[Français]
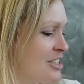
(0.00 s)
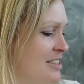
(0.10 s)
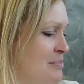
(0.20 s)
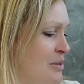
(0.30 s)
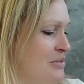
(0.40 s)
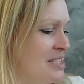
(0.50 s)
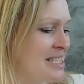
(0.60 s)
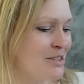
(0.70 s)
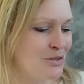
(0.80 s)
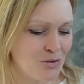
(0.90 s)
J'en ai
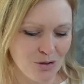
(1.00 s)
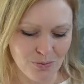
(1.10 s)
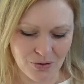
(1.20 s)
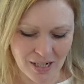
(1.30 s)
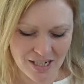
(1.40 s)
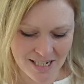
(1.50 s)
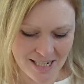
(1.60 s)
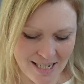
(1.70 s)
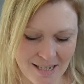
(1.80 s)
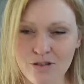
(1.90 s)
profité du coup pour
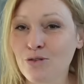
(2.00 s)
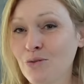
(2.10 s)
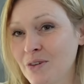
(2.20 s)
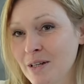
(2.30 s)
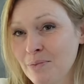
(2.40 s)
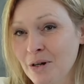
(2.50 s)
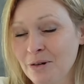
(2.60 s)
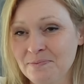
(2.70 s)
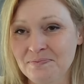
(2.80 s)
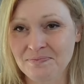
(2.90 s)
acheter du fil
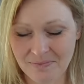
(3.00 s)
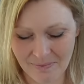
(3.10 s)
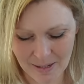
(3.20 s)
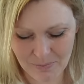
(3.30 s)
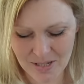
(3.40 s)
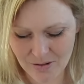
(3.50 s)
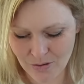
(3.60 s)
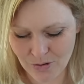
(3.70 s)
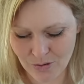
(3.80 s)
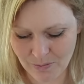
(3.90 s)
blanc
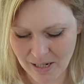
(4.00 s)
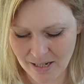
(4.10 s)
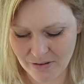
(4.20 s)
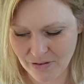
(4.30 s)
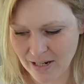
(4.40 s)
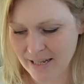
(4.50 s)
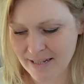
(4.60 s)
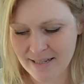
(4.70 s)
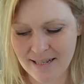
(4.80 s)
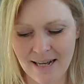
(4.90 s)
puisque ben, il fallait
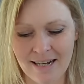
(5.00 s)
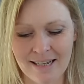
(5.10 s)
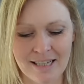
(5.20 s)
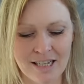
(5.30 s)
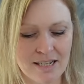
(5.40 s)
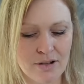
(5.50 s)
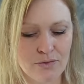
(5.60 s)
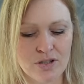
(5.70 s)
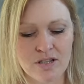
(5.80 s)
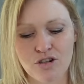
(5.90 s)
ça et cette
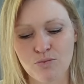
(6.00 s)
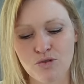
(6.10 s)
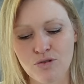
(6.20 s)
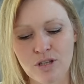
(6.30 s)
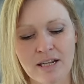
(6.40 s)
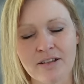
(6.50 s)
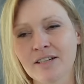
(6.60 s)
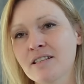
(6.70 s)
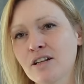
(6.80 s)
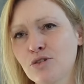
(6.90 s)
fois-ci je me suis dit allez
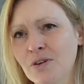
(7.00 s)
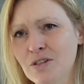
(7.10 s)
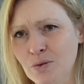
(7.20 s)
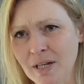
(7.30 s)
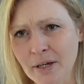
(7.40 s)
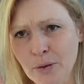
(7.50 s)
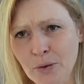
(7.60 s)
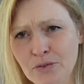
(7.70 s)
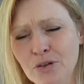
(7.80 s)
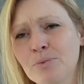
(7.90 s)
Christelle tu vas sur les
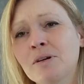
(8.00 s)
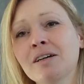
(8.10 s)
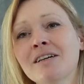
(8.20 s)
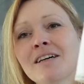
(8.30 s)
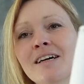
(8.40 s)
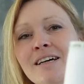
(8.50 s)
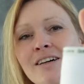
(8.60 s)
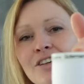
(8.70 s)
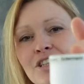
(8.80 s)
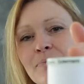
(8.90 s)
gros volumes
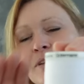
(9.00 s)
euh, j'ai